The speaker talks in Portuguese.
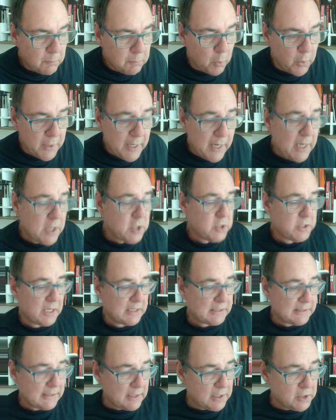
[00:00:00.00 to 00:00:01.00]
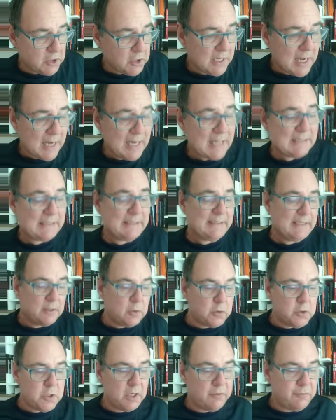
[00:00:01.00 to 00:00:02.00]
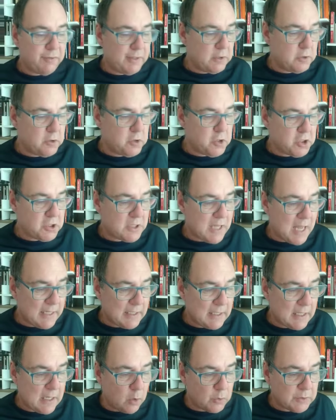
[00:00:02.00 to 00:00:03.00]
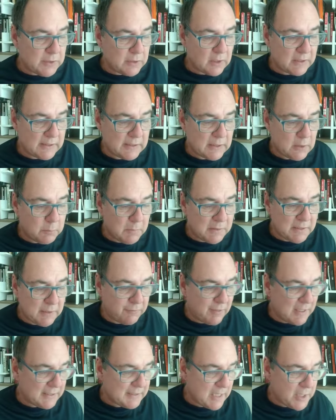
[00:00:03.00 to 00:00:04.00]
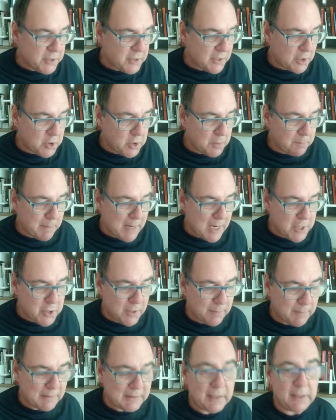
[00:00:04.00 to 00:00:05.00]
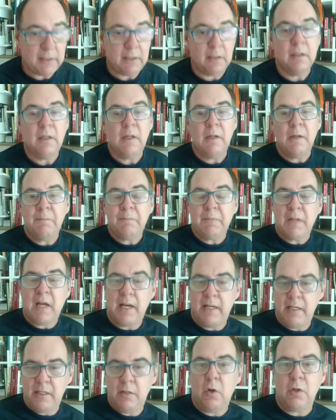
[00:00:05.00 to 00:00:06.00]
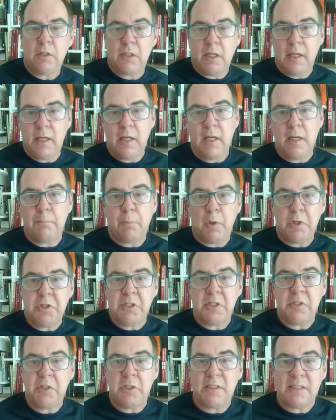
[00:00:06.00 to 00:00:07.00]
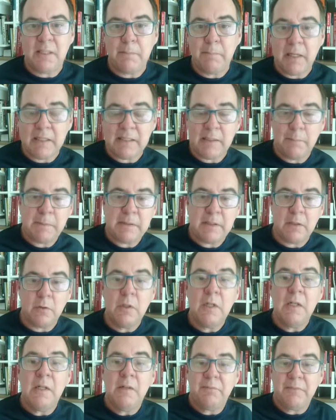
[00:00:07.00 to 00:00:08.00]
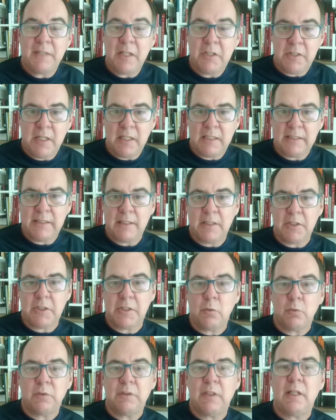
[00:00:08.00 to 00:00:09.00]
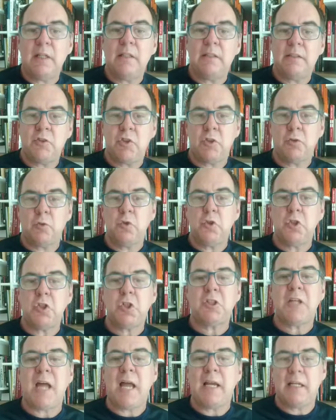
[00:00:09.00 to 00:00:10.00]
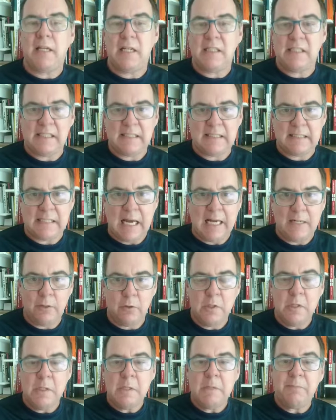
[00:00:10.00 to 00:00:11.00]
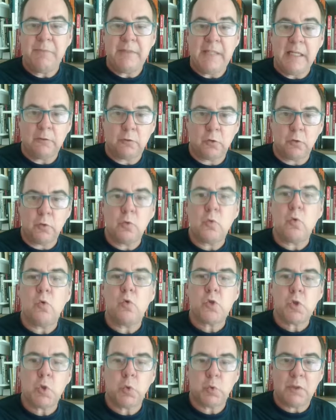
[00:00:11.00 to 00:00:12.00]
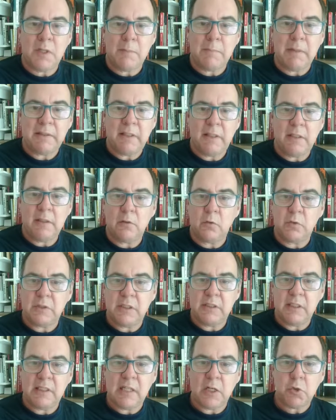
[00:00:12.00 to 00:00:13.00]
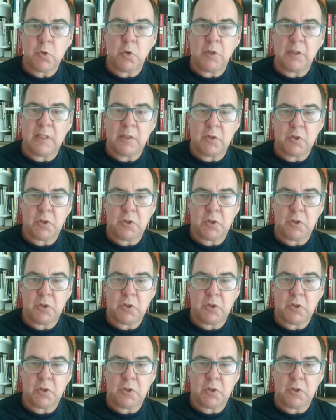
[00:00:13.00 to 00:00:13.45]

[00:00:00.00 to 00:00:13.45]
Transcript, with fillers: porém, as terceiras careceram de referido destaque, causando assim uma defasagem na timbragem da bateria. Aí, ok, ele pode ter tido essa percepção das terceiras não terem tido o destaque necessário dentro do conjunto da bateria. Não sei se ele achou